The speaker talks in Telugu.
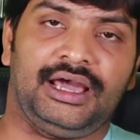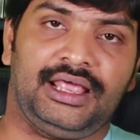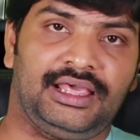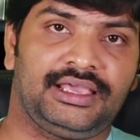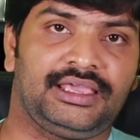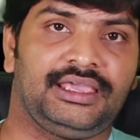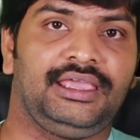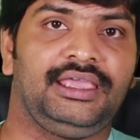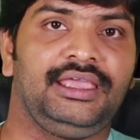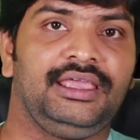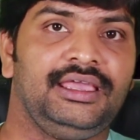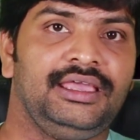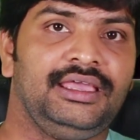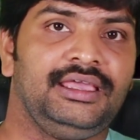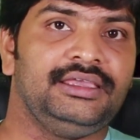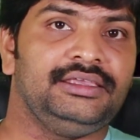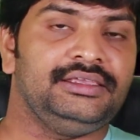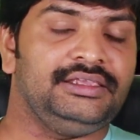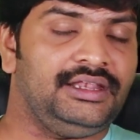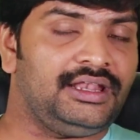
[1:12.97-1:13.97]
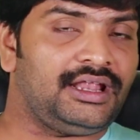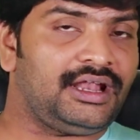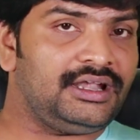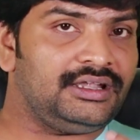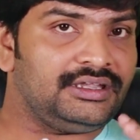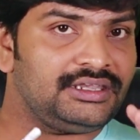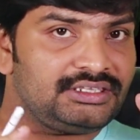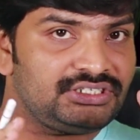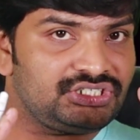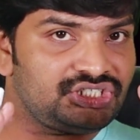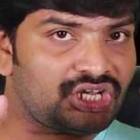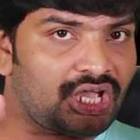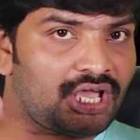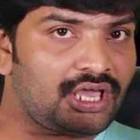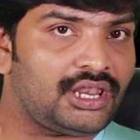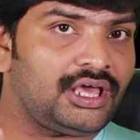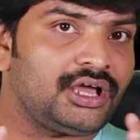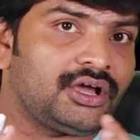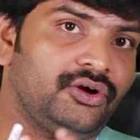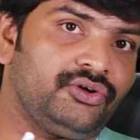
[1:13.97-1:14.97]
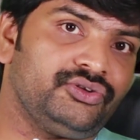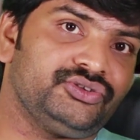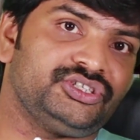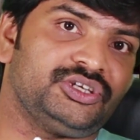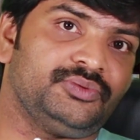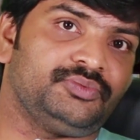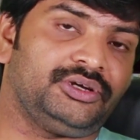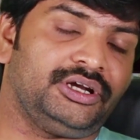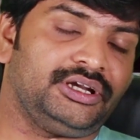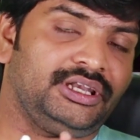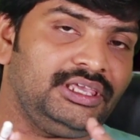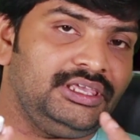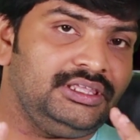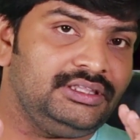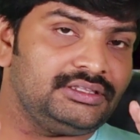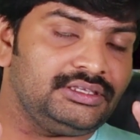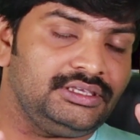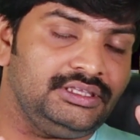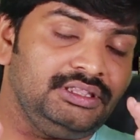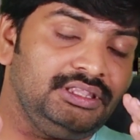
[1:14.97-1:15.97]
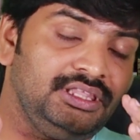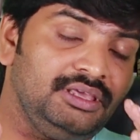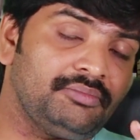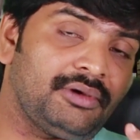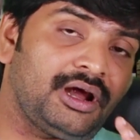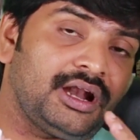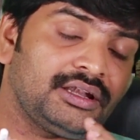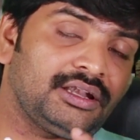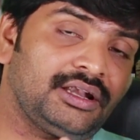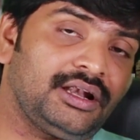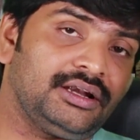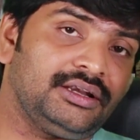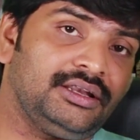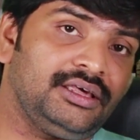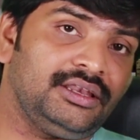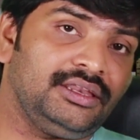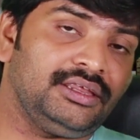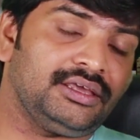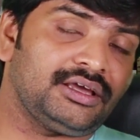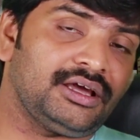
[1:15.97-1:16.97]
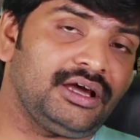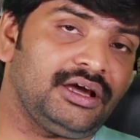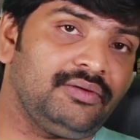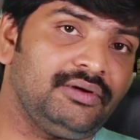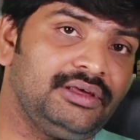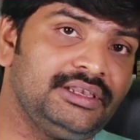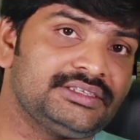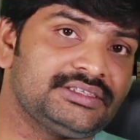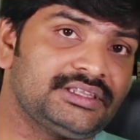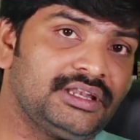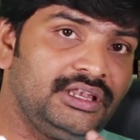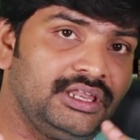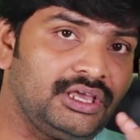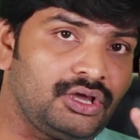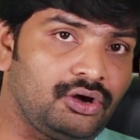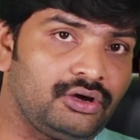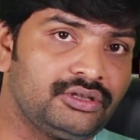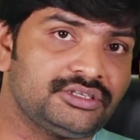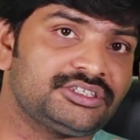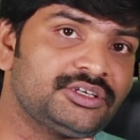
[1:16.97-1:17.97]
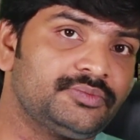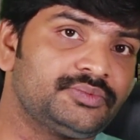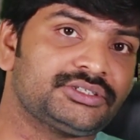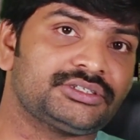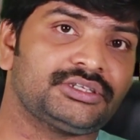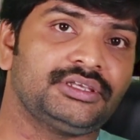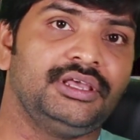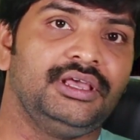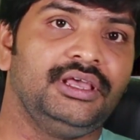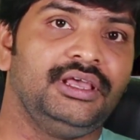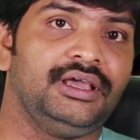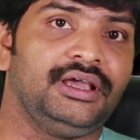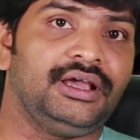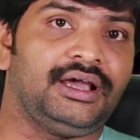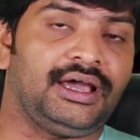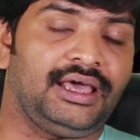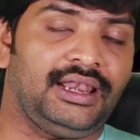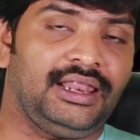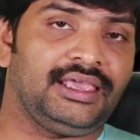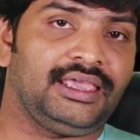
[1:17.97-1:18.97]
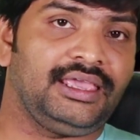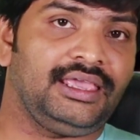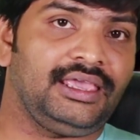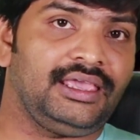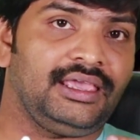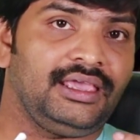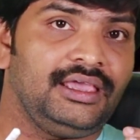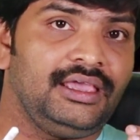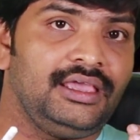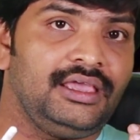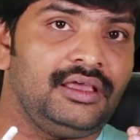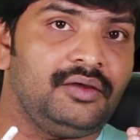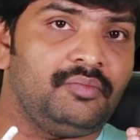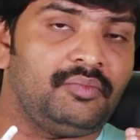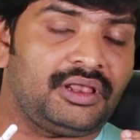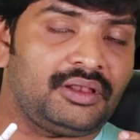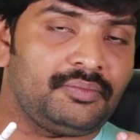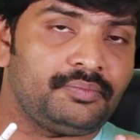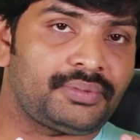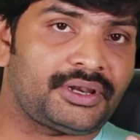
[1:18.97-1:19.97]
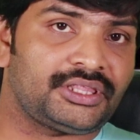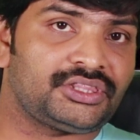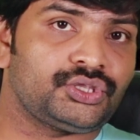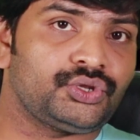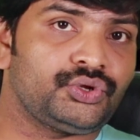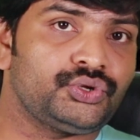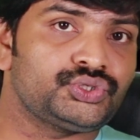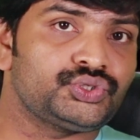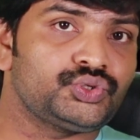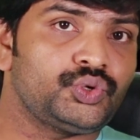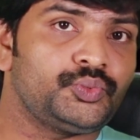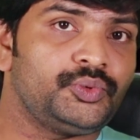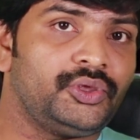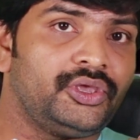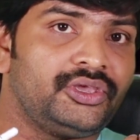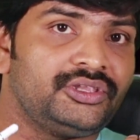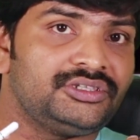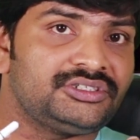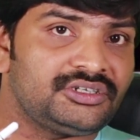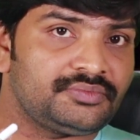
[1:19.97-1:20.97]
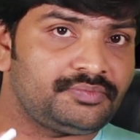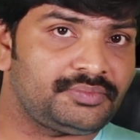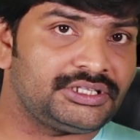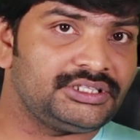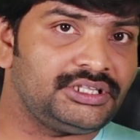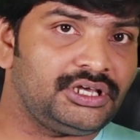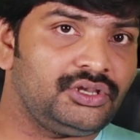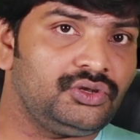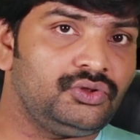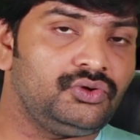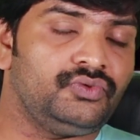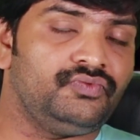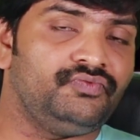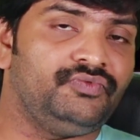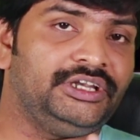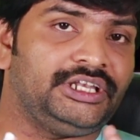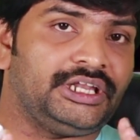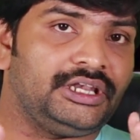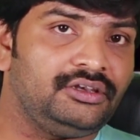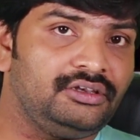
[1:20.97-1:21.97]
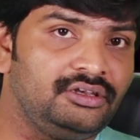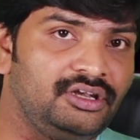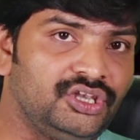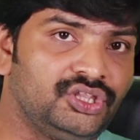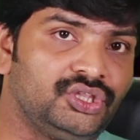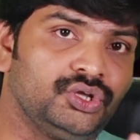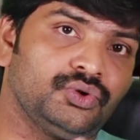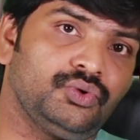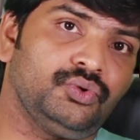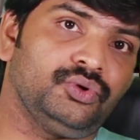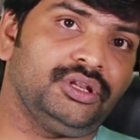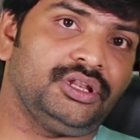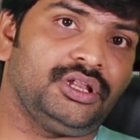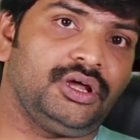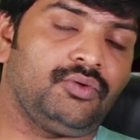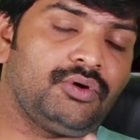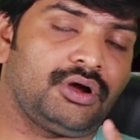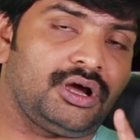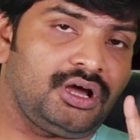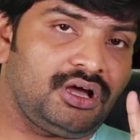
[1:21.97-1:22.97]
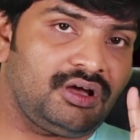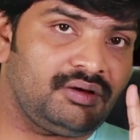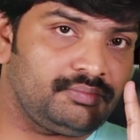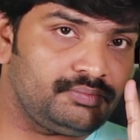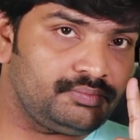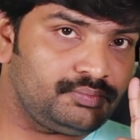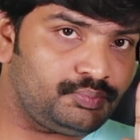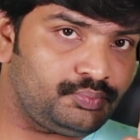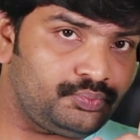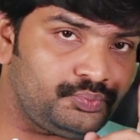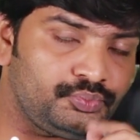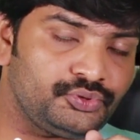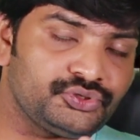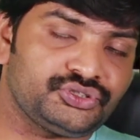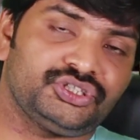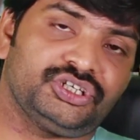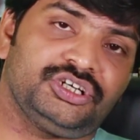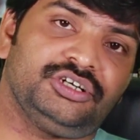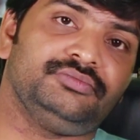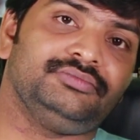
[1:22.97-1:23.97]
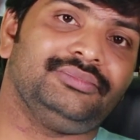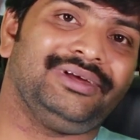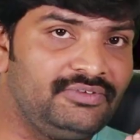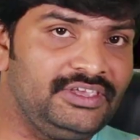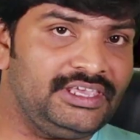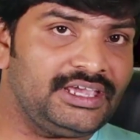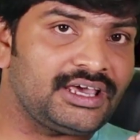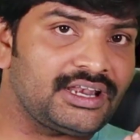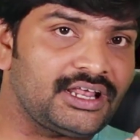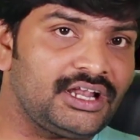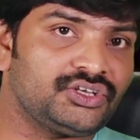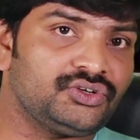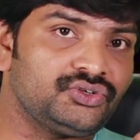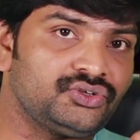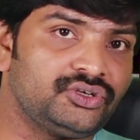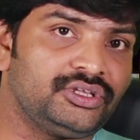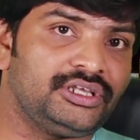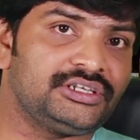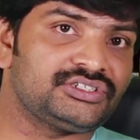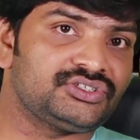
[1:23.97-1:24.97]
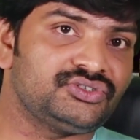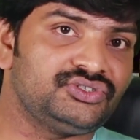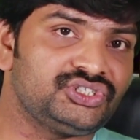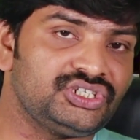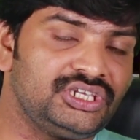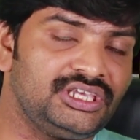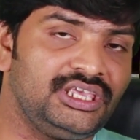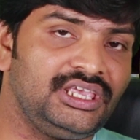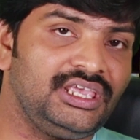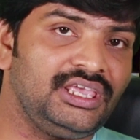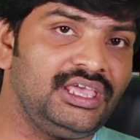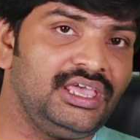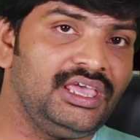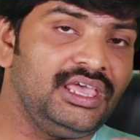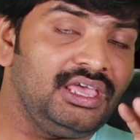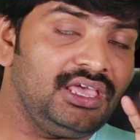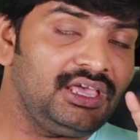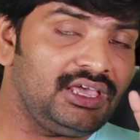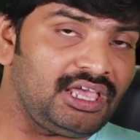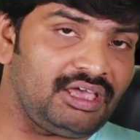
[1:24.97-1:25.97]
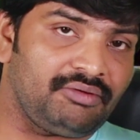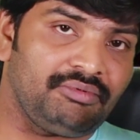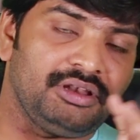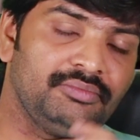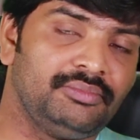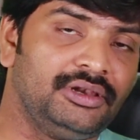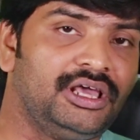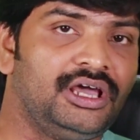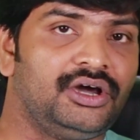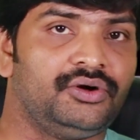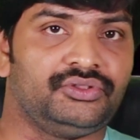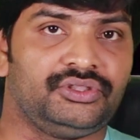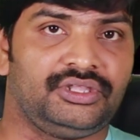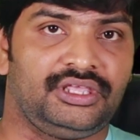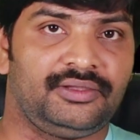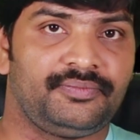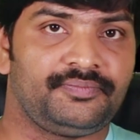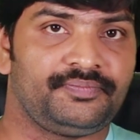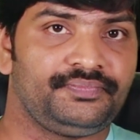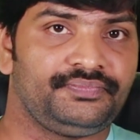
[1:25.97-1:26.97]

అలాగే ఇలాంటి చాలా కాన్సెప్ట్ అంటే హిందీ మాట్లాడడానికి కావాల్సినన్ని కాన్సెప్ట్స్ అలాగే మనం ప్రతిరోజు ఉపయోగించే పదాలు వీటన్నిటితో కూడిన ఒక పుస్తకం బీఆర్ఆర్ ట్యుటోరియల్స్ నుంచి అవైలబుల్గా ఉంది